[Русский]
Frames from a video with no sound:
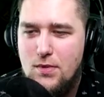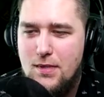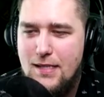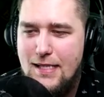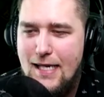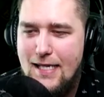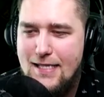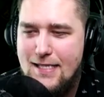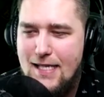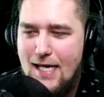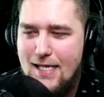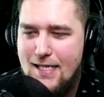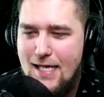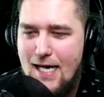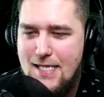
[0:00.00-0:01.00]
я
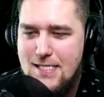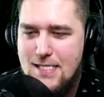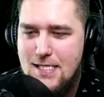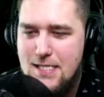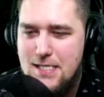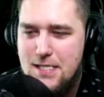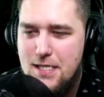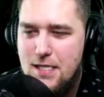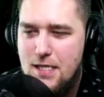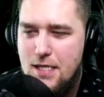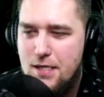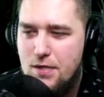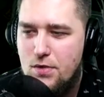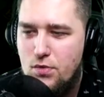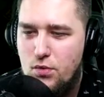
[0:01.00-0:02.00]
донатить,
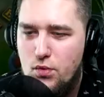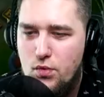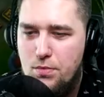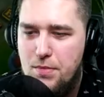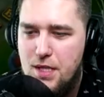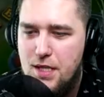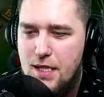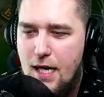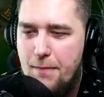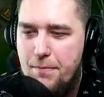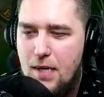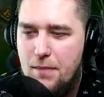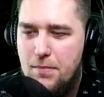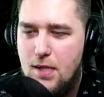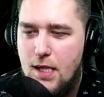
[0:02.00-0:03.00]
нету у меня
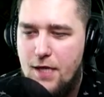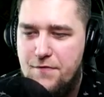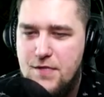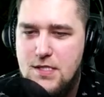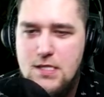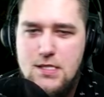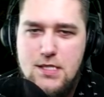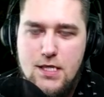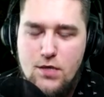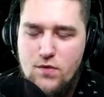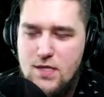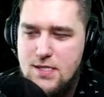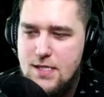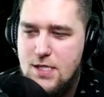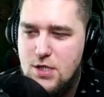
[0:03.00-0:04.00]
бабла. Видите, я у
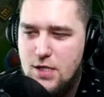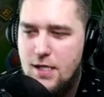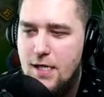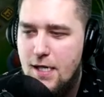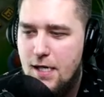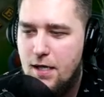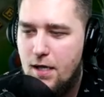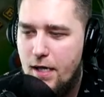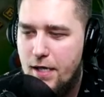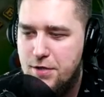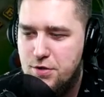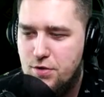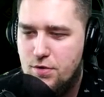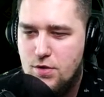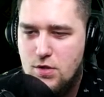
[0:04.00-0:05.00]
вас даже
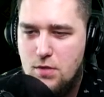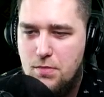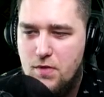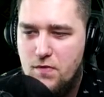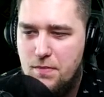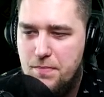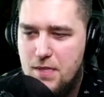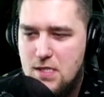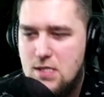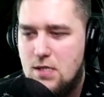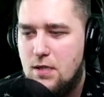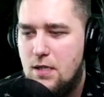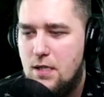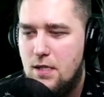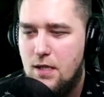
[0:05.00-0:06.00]
клянчу то, чтобы вы по
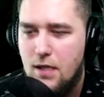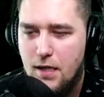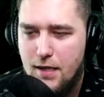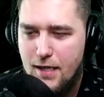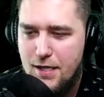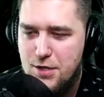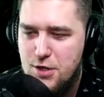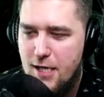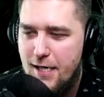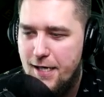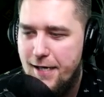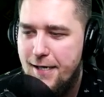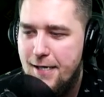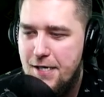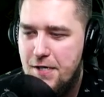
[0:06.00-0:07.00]
ссылке игры
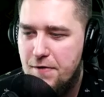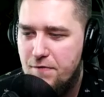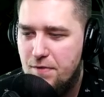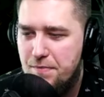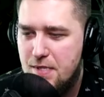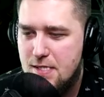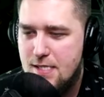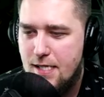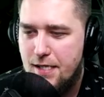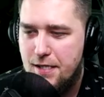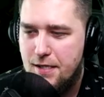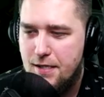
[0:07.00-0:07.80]
качали в описании.